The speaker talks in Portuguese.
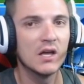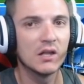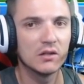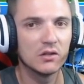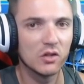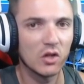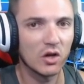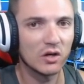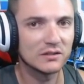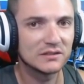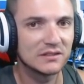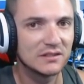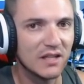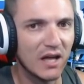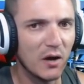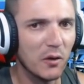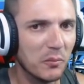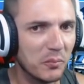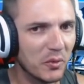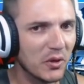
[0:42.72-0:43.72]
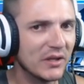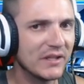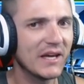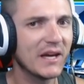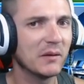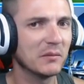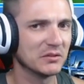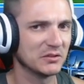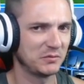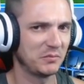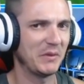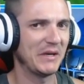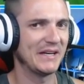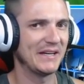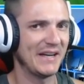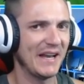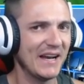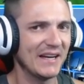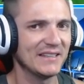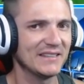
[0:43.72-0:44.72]
nós não podemos
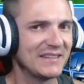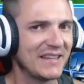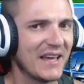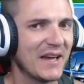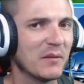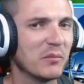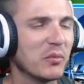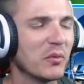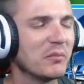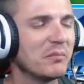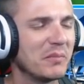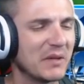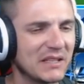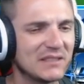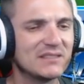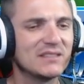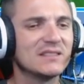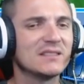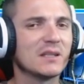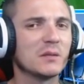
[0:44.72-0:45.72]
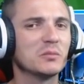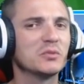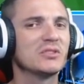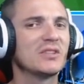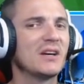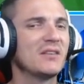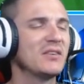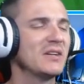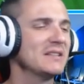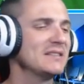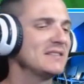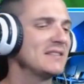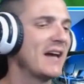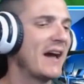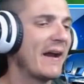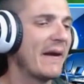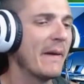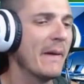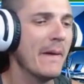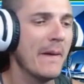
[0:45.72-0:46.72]
perder tempo, precisamos
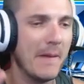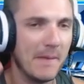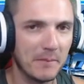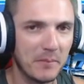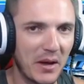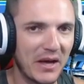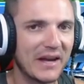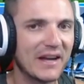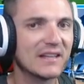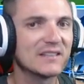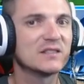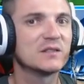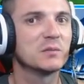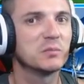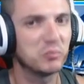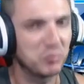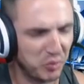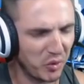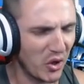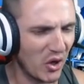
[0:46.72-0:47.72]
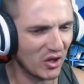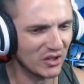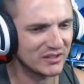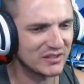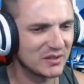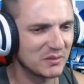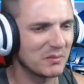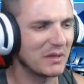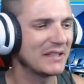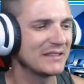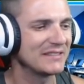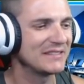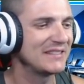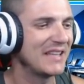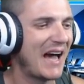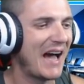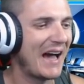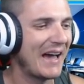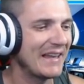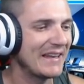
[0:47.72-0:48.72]
avançar para as próximas
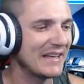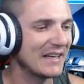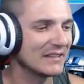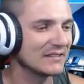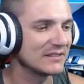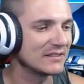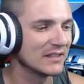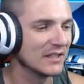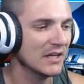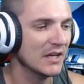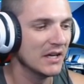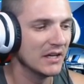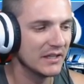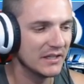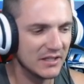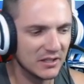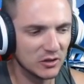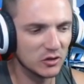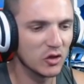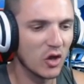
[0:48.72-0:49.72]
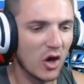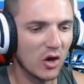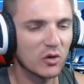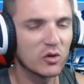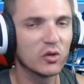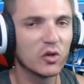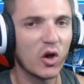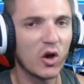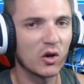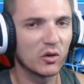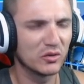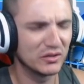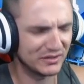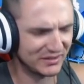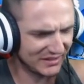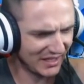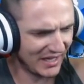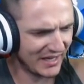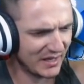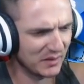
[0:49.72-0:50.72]
áreas. E logo, logo
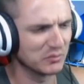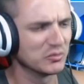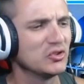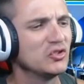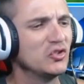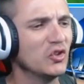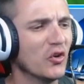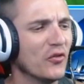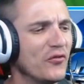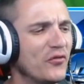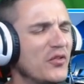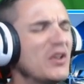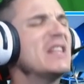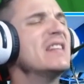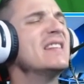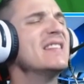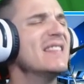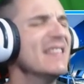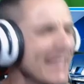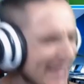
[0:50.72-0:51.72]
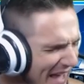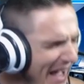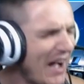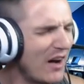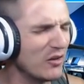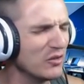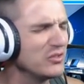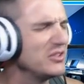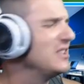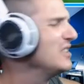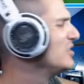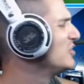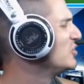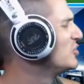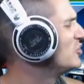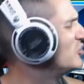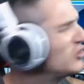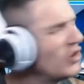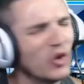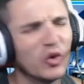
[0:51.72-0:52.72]
estaremos no final de
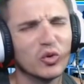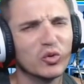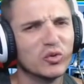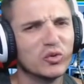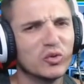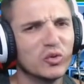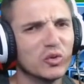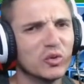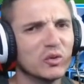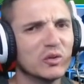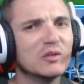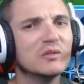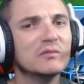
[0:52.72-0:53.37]
tudo.